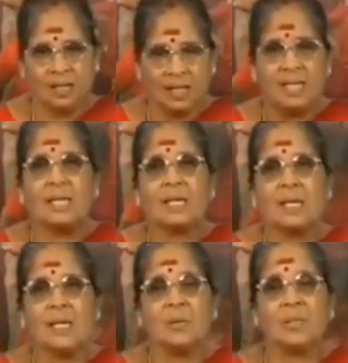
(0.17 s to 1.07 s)
ஆனால் இந்த
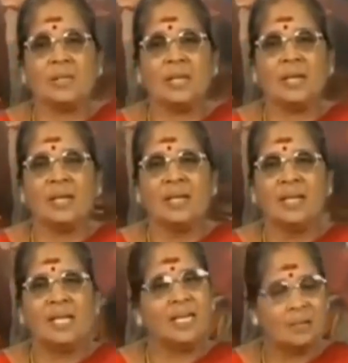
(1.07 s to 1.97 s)
கலியுகத்தில்
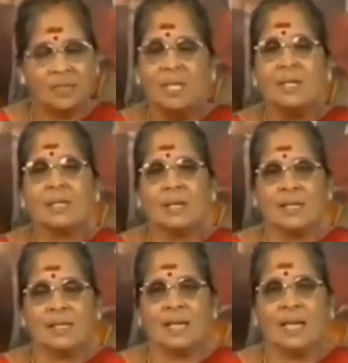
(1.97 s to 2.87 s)
இந்த அவதார
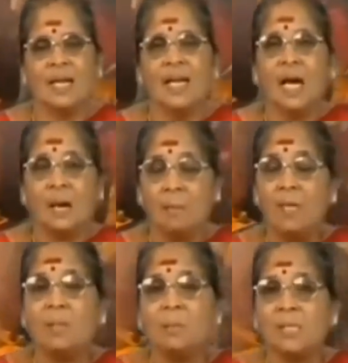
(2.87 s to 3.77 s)
காலத்தில்
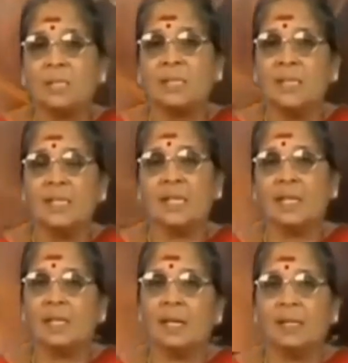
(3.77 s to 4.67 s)
அம்மா நமக்கு
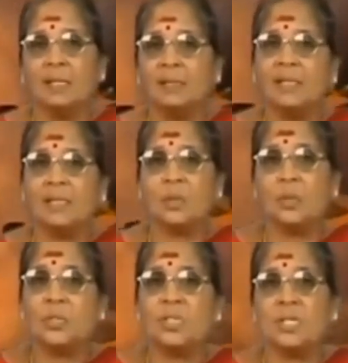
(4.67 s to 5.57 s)
தந்திருக்கிற இந்த ஆயிரத்தி எட்டு
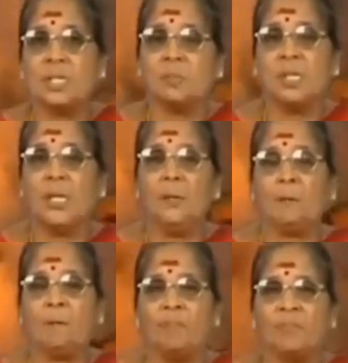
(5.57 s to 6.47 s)
நூற்றி எட்டு
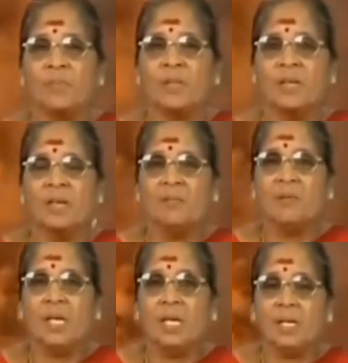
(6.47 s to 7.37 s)
மந்திரம்
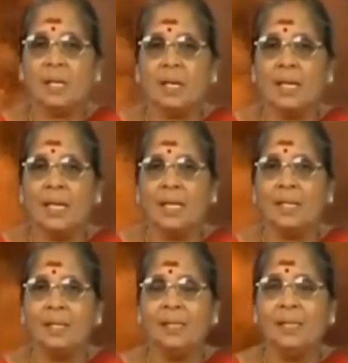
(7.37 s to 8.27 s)
விடியற்
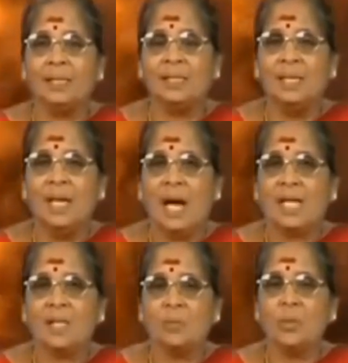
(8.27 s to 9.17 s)
காலையில் எழுந்து
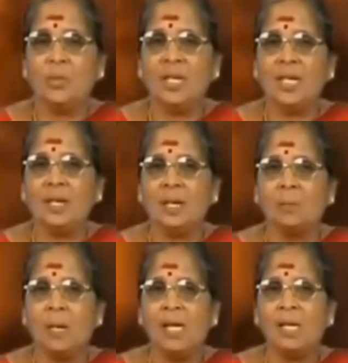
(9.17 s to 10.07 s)
அந்த மூன்றரை
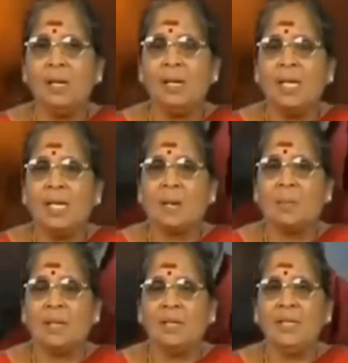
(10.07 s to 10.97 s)
நாலு மணிக்கு
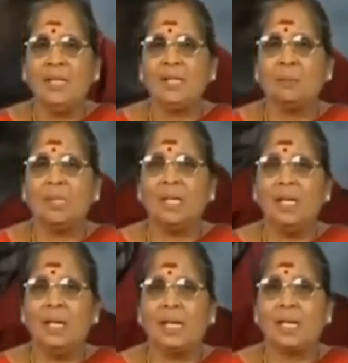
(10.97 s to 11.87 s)
நாம எழுந்து அந்த
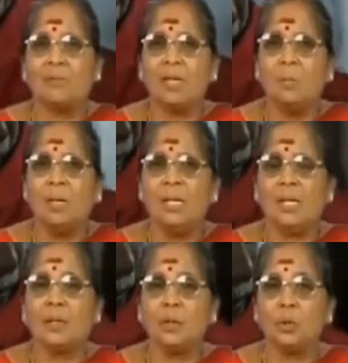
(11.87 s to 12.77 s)
மந்திரங்களை கவனமாய்
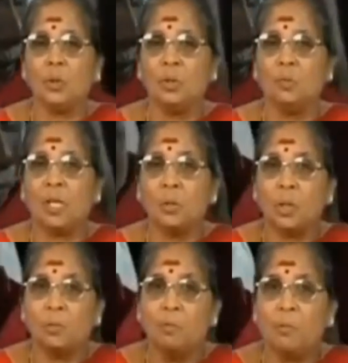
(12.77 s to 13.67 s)
கருத்தோடு மன
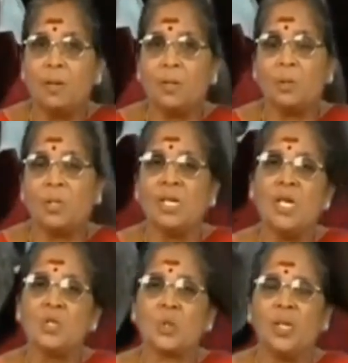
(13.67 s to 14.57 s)
ஒருமைப்பாட்டோடு
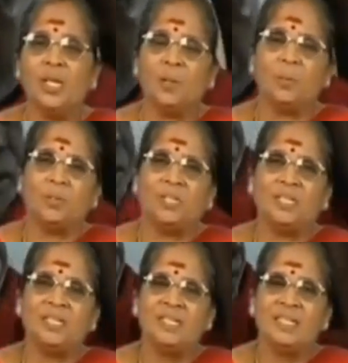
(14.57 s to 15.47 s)
சொல்லுகிற
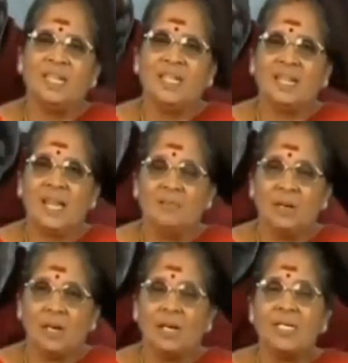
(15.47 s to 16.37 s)
பொழுது
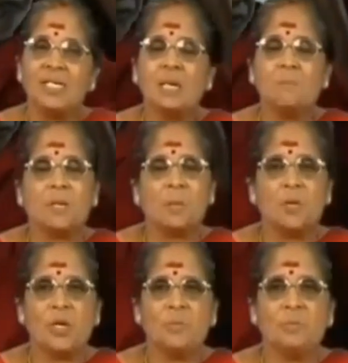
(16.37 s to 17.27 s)
தெய்வ காட்சியை பெற
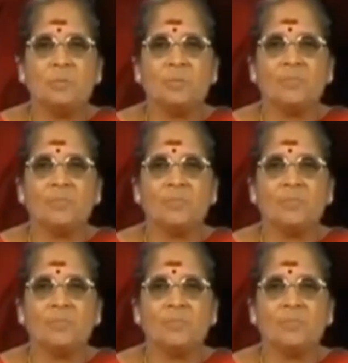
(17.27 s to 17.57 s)
முடியும்